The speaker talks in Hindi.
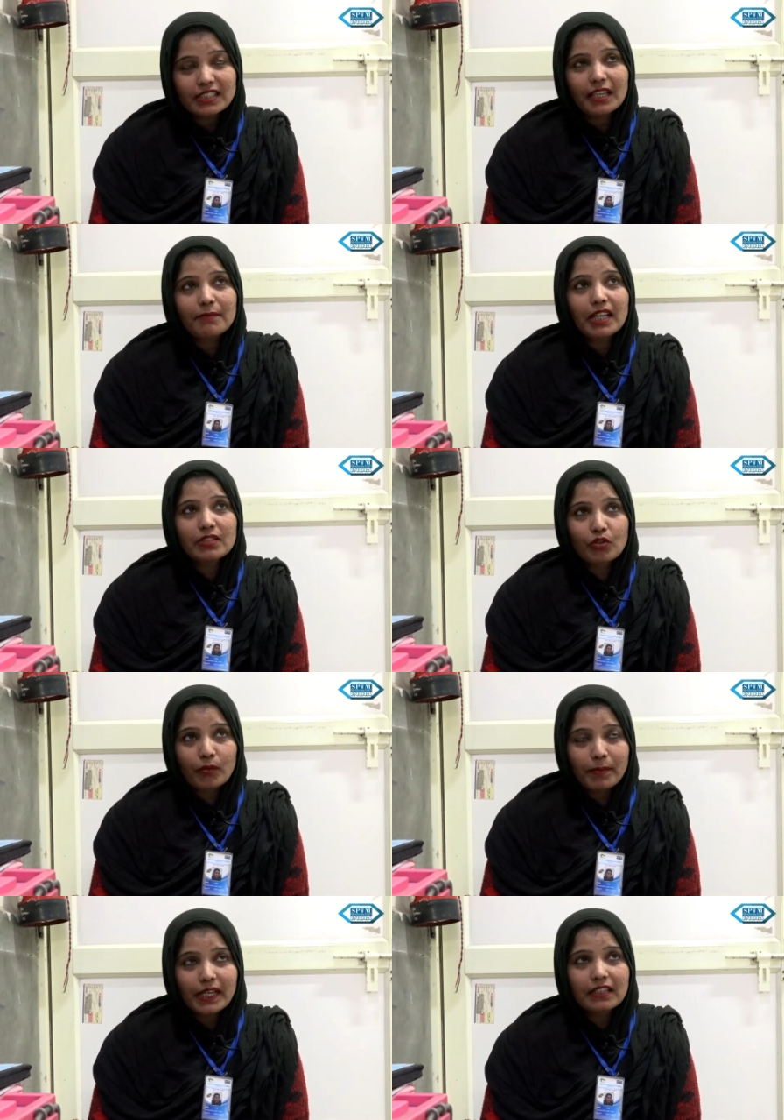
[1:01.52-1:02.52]
से ही मैं
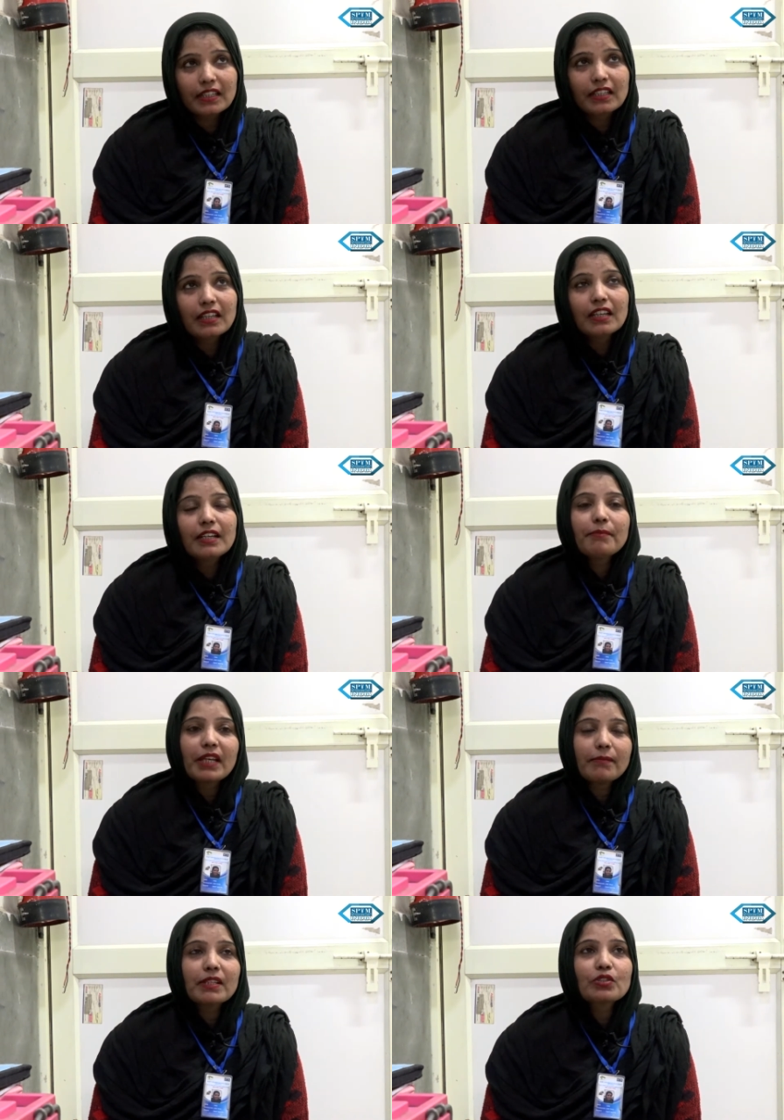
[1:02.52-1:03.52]
जॉब पे लगी
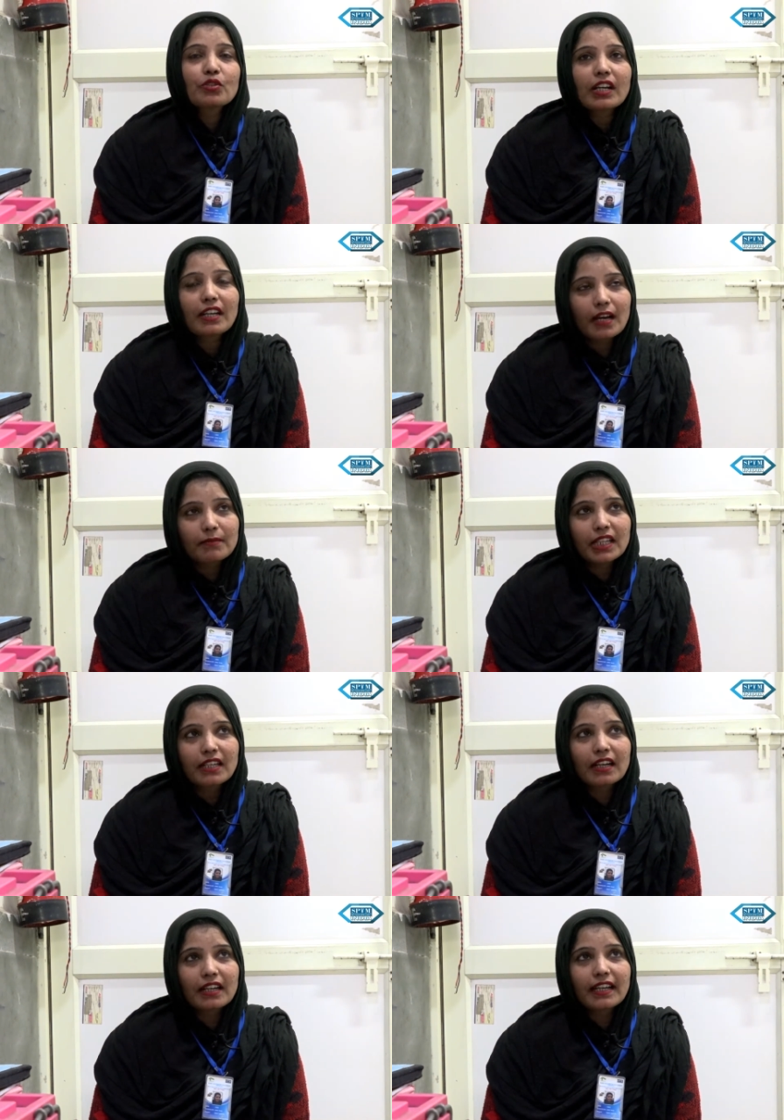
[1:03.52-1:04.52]
मेरे बच्चों का नाम
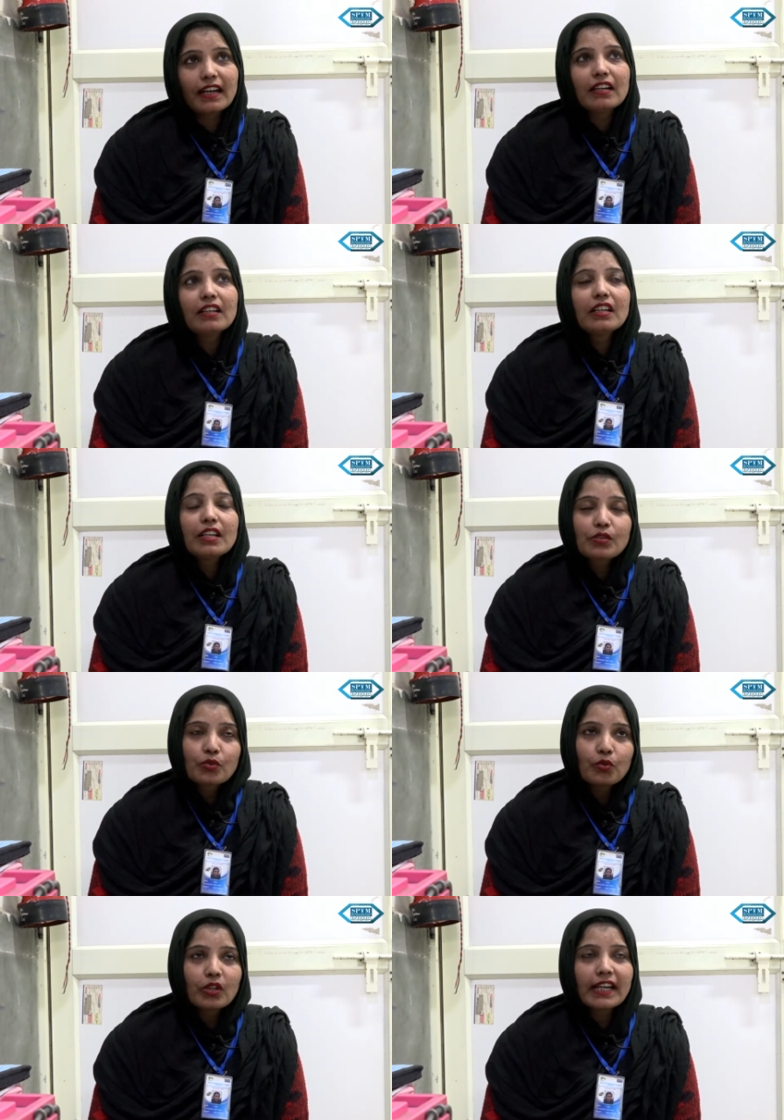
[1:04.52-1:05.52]
लिखा गया
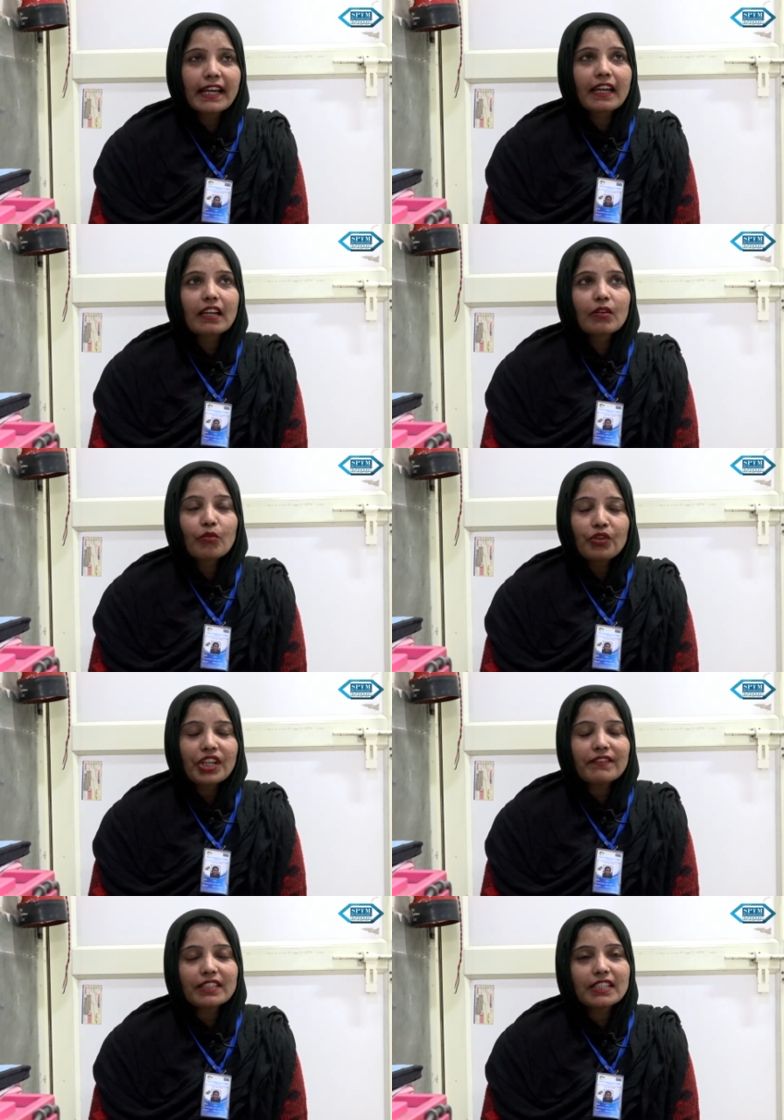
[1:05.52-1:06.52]
स्कूल गए उन्हीं
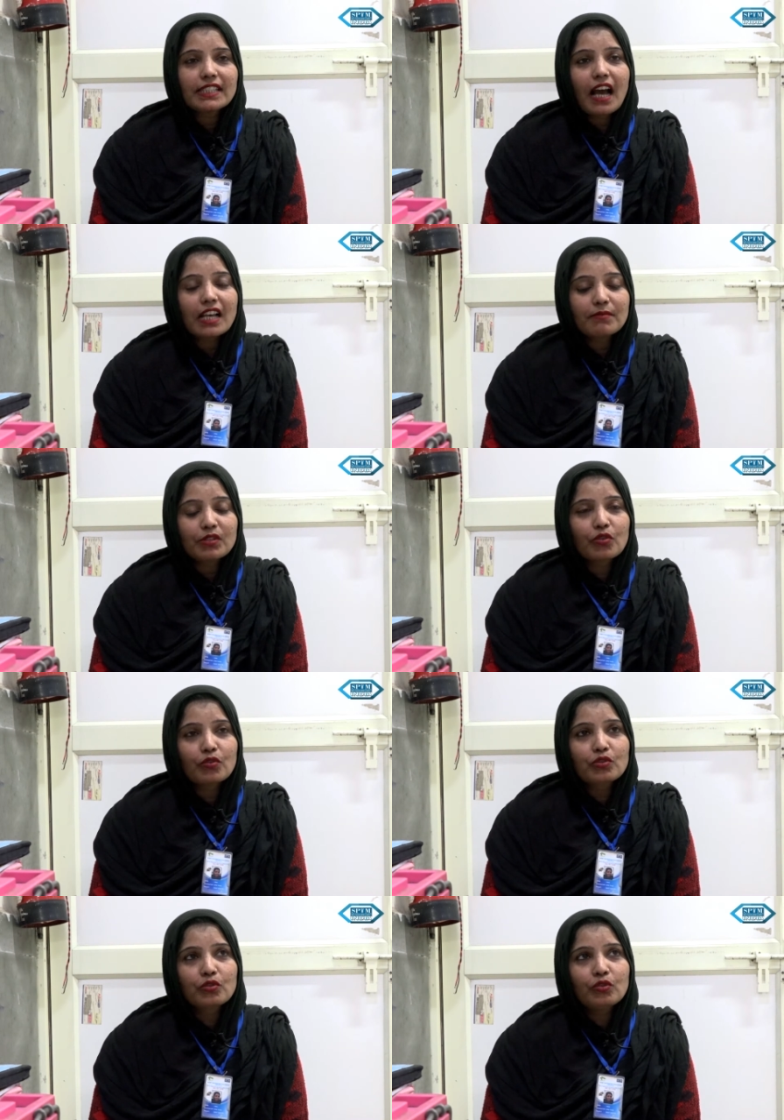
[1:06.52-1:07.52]
की वजह से आज मैं जो
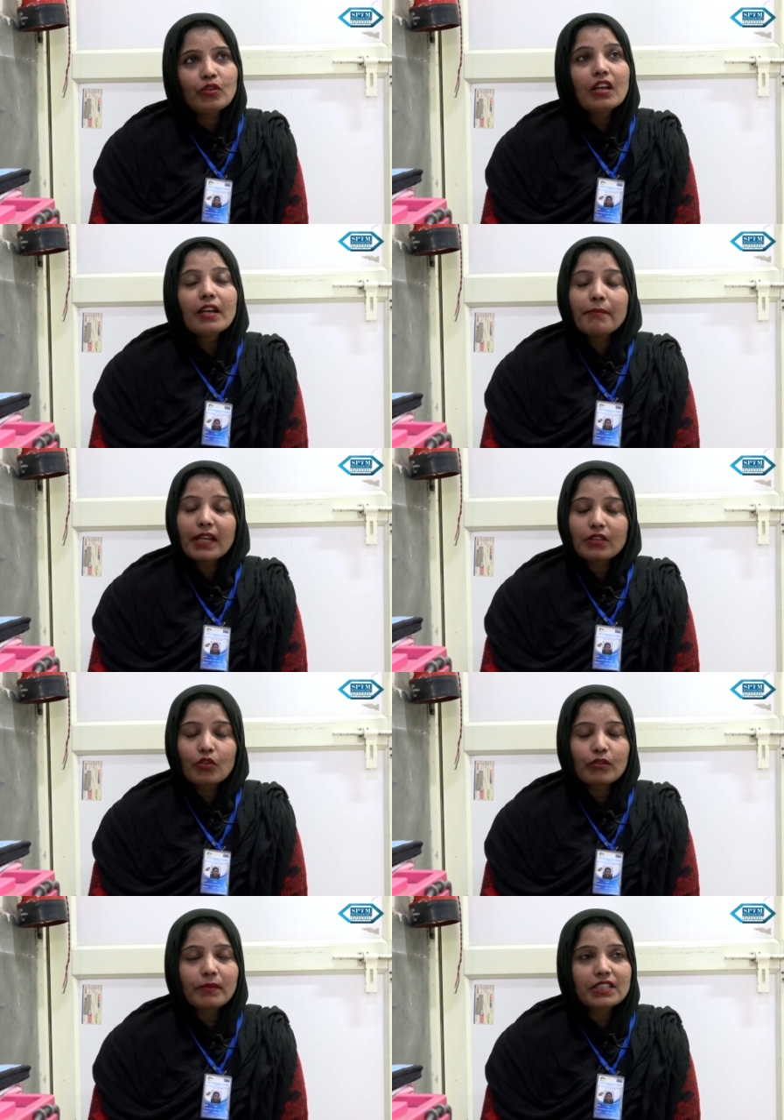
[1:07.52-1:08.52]
कुछ हूँ मेरे
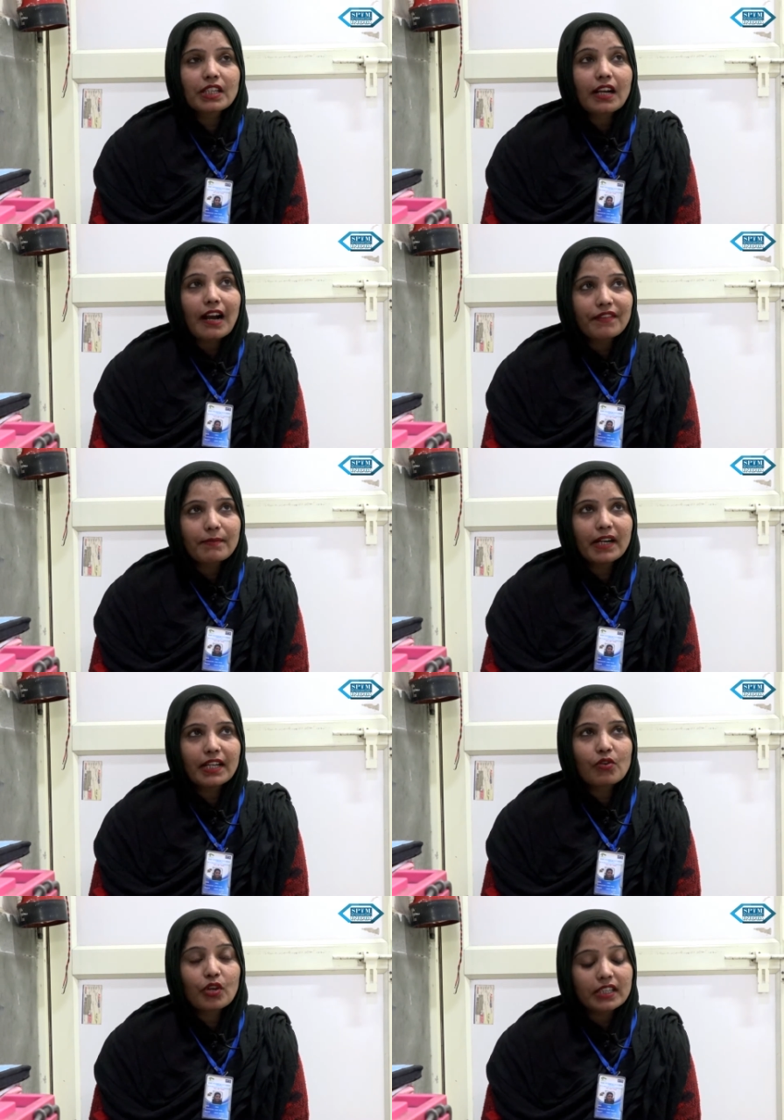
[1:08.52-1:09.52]
दोनों बच्चे काफ़ी बड़े
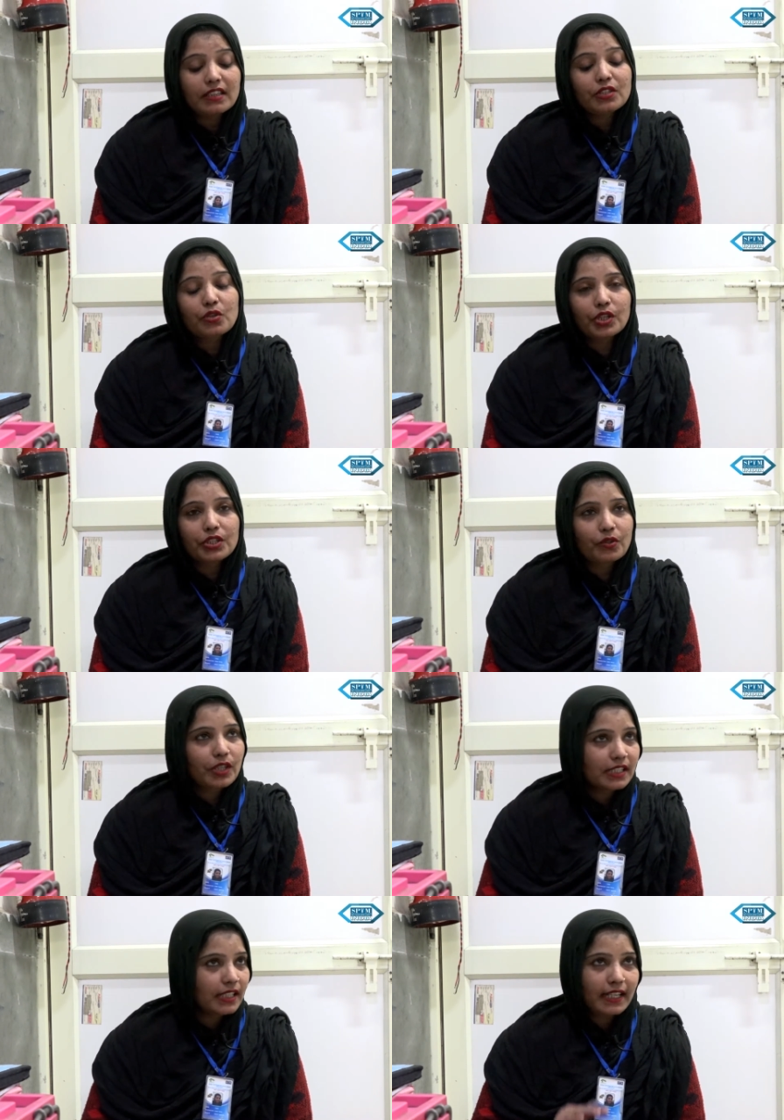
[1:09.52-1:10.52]
हो गए इतने छोटे
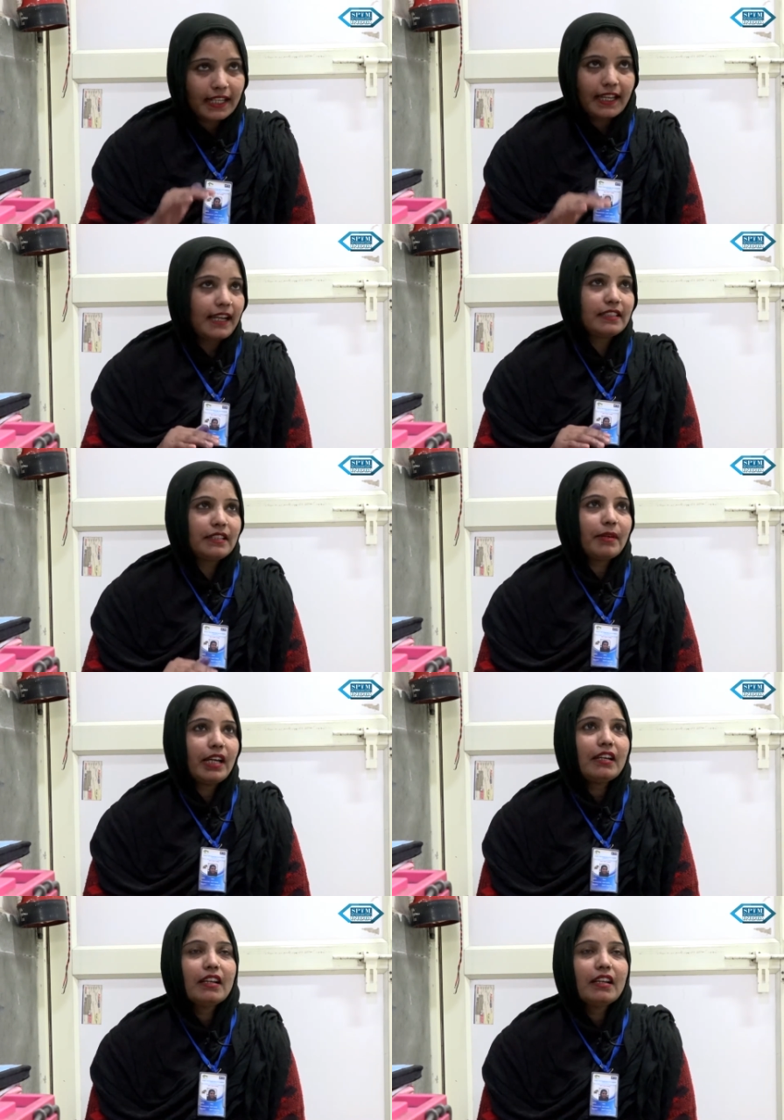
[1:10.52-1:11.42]
छोटे से लेके आई थी मैं